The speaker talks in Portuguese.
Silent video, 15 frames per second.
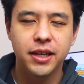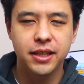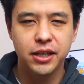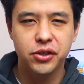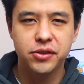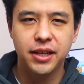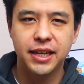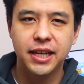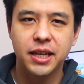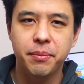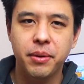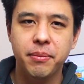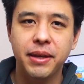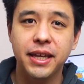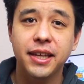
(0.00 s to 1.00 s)
deixa o seu like aqui
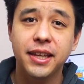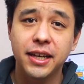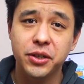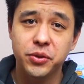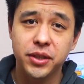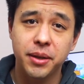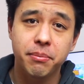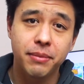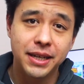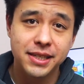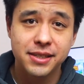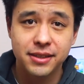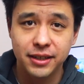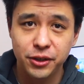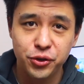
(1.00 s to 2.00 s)
para mim que ajuda
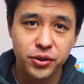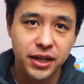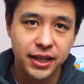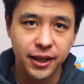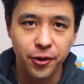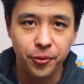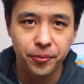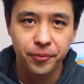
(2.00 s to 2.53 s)
bastante o canal.